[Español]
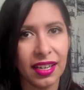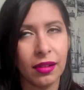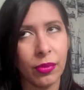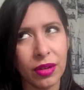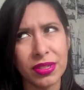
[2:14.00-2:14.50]

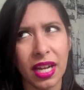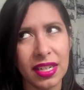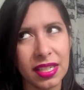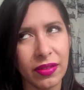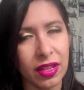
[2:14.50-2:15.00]
Voy a buscar
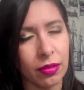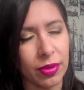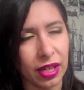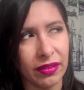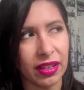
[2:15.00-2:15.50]
ese video
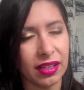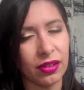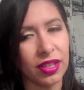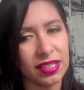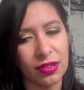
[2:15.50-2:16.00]
porque la verdad creo
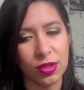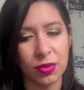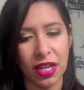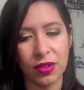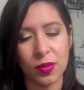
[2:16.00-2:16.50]
que es de los
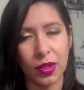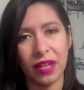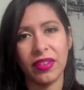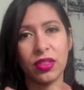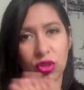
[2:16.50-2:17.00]
viejos, porque
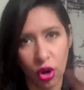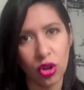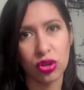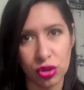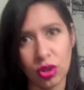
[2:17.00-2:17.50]
vi
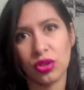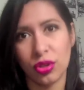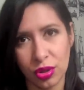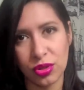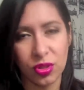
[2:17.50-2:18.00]
todos, todos,
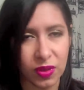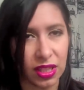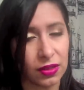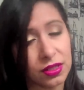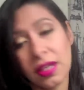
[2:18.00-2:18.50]
todos sus
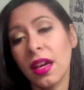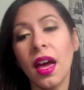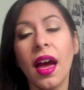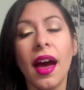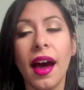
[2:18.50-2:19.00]
videos.
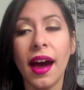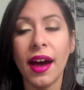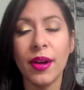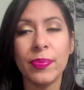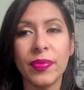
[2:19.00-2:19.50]

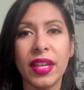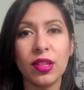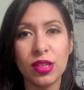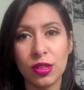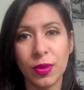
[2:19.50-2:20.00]

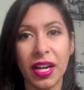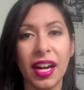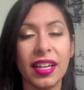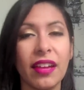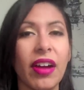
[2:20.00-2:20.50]
entonces los voy a dejar
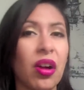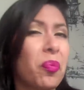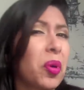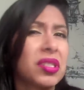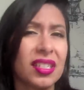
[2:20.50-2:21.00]
aquí abajo
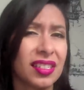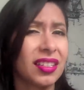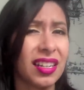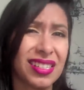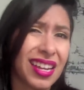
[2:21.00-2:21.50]
por si les
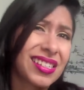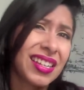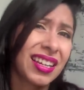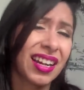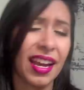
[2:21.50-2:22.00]
interesa. Es en
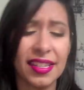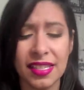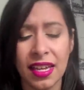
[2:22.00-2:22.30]
inglés